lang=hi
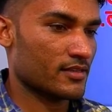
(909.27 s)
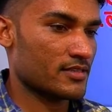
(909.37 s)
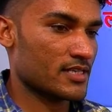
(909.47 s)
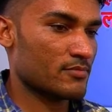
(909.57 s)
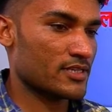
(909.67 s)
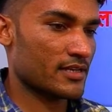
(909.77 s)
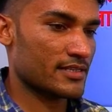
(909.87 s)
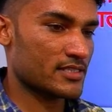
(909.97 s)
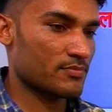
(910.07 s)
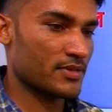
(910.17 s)
सैमसंग
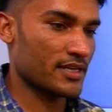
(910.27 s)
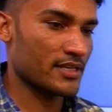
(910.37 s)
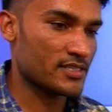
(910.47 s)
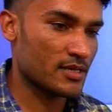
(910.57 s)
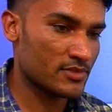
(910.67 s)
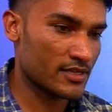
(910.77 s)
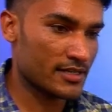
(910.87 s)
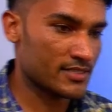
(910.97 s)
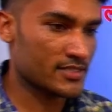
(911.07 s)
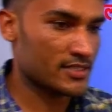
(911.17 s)
गलेक्सी बी सैमसंग
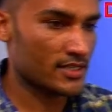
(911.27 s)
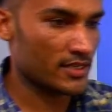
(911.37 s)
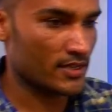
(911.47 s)
गलेक्सी सी